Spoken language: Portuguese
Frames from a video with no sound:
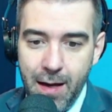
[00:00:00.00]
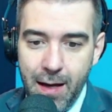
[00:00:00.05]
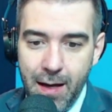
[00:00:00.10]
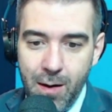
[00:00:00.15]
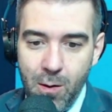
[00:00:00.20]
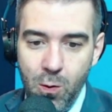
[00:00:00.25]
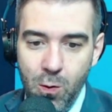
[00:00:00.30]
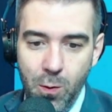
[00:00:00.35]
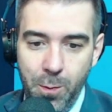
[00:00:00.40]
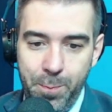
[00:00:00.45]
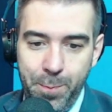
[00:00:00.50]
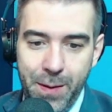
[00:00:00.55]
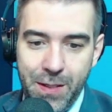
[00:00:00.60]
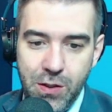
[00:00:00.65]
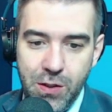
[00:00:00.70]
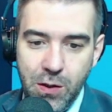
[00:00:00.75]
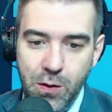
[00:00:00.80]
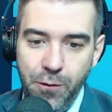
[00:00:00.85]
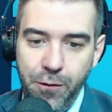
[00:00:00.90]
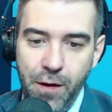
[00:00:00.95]
O
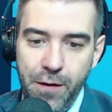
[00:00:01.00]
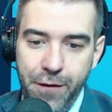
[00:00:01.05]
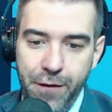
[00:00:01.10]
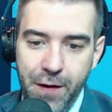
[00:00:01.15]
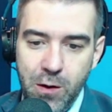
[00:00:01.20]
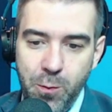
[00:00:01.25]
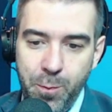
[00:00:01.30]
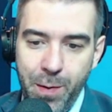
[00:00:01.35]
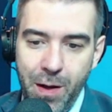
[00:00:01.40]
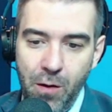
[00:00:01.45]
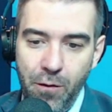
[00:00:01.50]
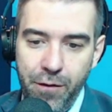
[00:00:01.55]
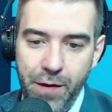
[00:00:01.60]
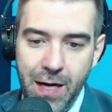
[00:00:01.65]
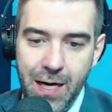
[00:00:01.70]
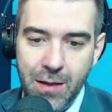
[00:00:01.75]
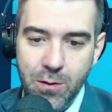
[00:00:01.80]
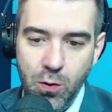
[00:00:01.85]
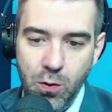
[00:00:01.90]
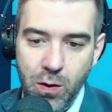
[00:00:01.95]
pedido foi feito pelo
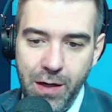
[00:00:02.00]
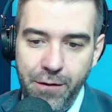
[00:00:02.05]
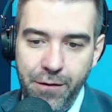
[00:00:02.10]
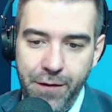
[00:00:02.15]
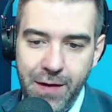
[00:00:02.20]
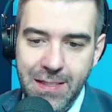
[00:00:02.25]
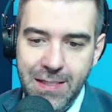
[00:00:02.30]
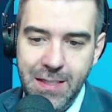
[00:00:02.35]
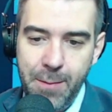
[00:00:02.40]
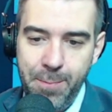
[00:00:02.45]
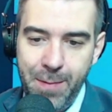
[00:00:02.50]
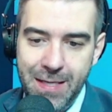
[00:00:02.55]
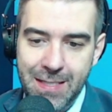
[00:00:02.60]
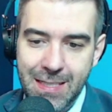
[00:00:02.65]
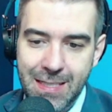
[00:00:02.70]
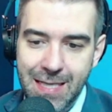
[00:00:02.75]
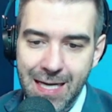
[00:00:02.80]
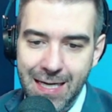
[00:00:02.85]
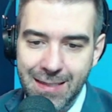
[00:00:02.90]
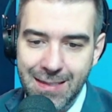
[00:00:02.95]
vereador e
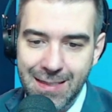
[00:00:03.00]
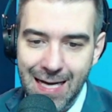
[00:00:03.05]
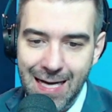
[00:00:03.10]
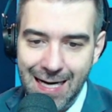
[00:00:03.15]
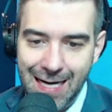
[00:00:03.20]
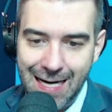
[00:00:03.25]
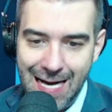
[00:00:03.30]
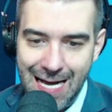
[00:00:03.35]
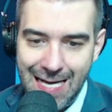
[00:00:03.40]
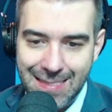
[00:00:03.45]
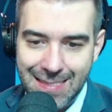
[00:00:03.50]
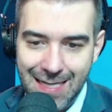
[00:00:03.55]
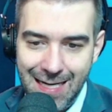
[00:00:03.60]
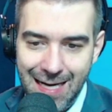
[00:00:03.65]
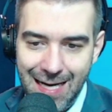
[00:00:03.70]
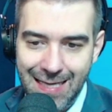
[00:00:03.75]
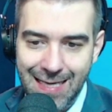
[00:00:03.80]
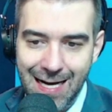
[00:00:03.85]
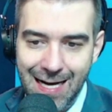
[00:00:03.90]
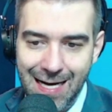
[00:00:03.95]
vice-presidente da casa,
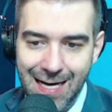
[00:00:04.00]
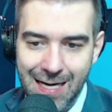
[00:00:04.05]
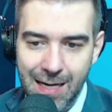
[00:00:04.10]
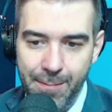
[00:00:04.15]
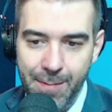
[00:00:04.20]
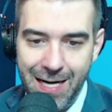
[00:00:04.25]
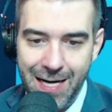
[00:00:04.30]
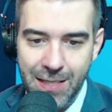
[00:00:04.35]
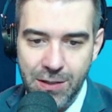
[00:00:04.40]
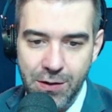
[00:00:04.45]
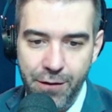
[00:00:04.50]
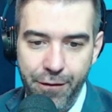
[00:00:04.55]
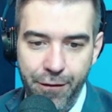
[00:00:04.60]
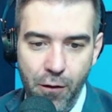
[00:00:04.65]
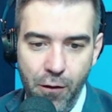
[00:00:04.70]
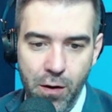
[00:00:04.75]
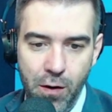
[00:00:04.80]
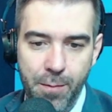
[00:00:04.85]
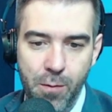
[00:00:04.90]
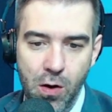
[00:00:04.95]
lá da Câmara de
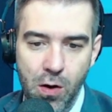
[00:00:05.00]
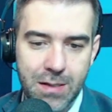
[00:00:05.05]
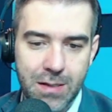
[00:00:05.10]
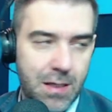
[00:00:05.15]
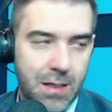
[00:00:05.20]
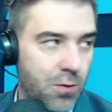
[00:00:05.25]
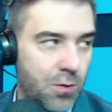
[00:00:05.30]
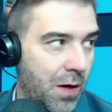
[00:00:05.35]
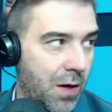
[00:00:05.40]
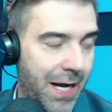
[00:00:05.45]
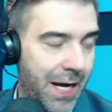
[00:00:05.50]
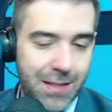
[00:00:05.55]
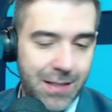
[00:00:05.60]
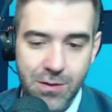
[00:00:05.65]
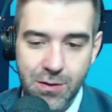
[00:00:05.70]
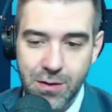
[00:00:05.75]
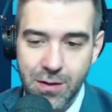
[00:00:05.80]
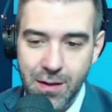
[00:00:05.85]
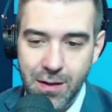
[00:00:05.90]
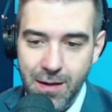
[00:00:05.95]
Formosa do
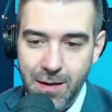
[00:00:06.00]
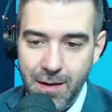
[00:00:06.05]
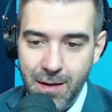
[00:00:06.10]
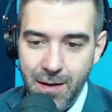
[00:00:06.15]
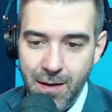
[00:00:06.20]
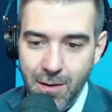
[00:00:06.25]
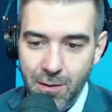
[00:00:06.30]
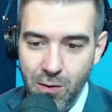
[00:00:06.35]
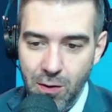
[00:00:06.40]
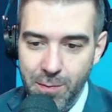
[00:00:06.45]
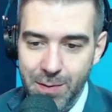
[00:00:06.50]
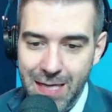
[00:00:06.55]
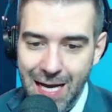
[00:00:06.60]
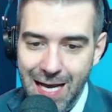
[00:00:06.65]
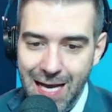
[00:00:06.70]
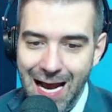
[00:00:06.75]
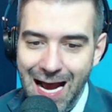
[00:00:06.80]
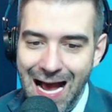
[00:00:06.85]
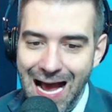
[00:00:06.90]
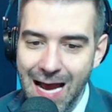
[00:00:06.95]
Oeste. O nome dele
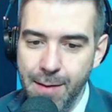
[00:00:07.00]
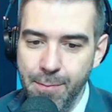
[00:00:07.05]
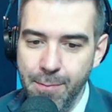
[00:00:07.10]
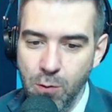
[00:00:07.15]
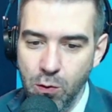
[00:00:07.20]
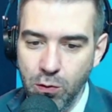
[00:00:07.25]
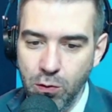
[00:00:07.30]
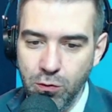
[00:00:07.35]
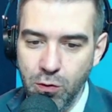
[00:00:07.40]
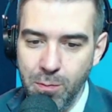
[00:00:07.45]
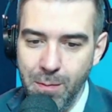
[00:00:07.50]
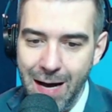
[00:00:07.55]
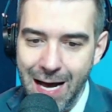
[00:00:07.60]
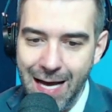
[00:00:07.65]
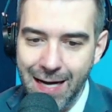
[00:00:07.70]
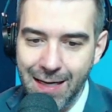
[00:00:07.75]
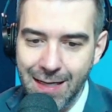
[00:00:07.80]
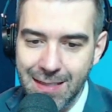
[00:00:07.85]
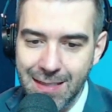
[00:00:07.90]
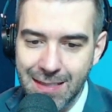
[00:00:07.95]
é Raimundo
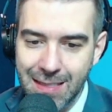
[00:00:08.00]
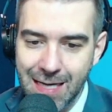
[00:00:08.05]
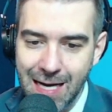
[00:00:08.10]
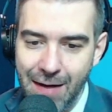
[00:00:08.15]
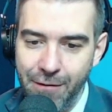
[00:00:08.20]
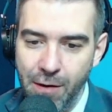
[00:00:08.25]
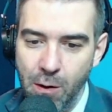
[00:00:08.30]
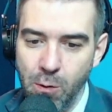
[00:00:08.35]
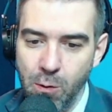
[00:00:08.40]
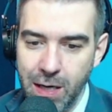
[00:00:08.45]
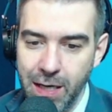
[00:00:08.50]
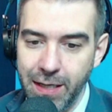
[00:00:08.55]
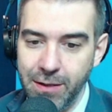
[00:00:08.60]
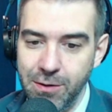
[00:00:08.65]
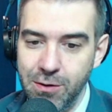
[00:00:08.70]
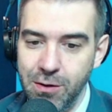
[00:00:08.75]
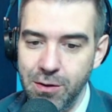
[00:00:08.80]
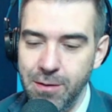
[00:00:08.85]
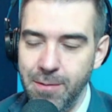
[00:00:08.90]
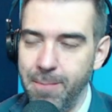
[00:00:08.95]
Marques
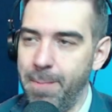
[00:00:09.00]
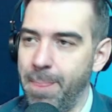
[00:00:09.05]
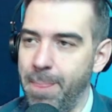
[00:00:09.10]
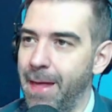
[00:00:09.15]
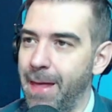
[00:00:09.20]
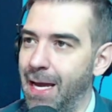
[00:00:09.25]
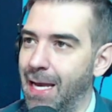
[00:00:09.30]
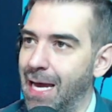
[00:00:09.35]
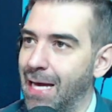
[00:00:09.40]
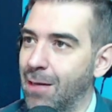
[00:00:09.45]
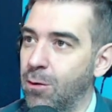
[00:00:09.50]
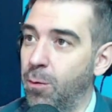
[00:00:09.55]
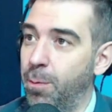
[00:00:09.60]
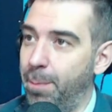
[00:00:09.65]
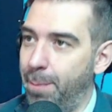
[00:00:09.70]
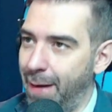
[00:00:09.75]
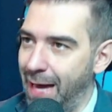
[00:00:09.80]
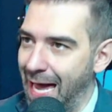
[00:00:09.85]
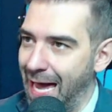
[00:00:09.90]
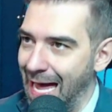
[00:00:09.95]
Cavalcante. Ele é do
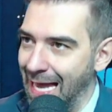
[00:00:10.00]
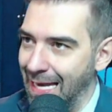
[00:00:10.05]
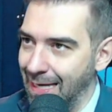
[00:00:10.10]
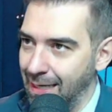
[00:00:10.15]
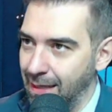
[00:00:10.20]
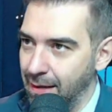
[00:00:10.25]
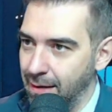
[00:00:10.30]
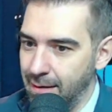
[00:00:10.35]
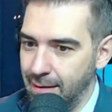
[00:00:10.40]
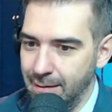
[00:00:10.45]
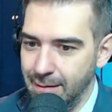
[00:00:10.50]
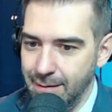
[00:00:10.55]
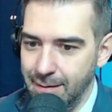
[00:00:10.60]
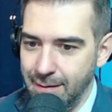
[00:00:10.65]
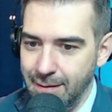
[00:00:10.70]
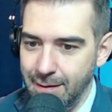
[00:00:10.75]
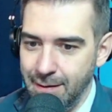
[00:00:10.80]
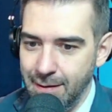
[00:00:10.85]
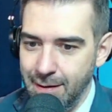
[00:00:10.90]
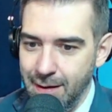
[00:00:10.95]
PL.
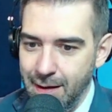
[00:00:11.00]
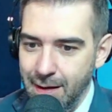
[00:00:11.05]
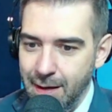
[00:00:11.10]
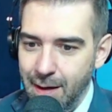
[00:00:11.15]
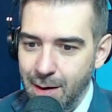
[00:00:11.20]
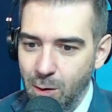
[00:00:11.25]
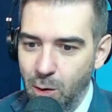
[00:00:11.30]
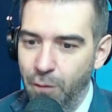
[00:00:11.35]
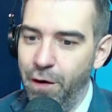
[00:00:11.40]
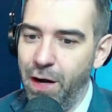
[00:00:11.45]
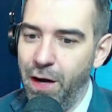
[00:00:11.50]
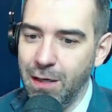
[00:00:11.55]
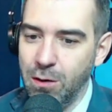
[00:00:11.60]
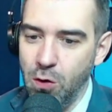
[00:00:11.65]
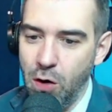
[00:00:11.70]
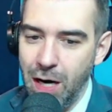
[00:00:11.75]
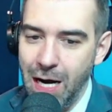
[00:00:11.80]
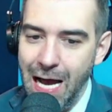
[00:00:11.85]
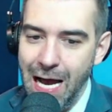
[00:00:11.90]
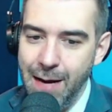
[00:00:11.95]
O
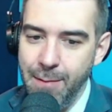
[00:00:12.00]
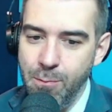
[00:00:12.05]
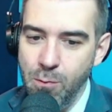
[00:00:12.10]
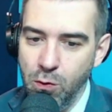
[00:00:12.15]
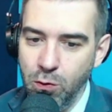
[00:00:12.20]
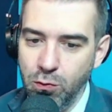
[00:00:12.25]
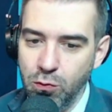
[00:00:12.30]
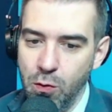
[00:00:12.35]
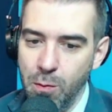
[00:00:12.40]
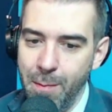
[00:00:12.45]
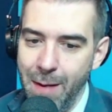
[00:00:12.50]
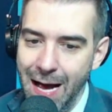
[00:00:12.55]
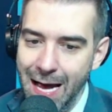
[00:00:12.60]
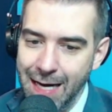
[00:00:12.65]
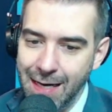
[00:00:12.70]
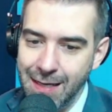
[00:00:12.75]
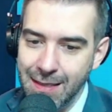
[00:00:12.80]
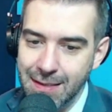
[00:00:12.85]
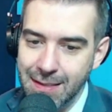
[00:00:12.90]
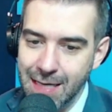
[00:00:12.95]
vereador Raimundo
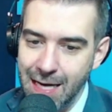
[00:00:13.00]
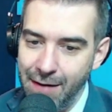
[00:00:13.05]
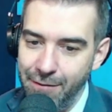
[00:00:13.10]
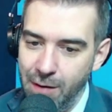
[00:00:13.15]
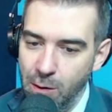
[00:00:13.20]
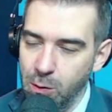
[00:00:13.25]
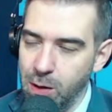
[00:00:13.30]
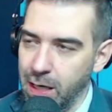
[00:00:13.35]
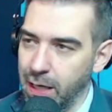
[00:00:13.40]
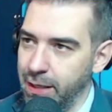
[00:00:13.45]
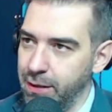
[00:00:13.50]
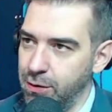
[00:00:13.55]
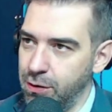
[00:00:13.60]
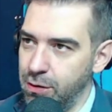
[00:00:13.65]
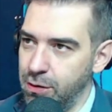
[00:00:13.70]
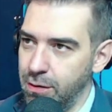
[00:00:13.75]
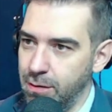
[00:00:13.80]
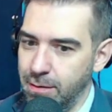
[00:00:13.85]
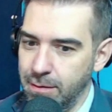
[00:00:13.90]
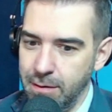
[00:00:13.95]
Marques
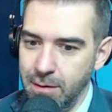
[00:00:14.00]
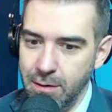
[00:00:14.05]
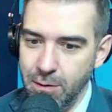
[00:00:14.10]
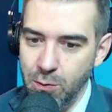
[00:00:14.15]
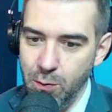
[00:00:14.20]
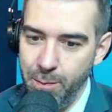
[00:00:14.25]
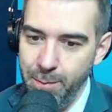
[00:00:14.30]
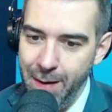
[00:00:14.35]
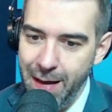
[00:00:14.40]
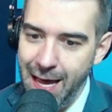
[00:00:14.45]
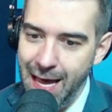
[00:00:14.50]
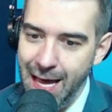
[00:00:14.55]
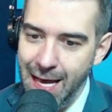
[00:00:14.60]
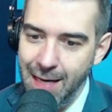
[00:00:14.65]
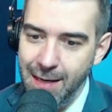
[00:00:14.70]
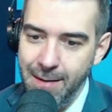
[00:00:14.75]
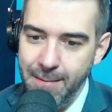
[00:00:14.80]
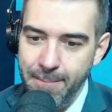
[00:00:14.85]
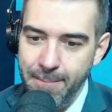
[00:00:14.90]
Cavalcante, do PL,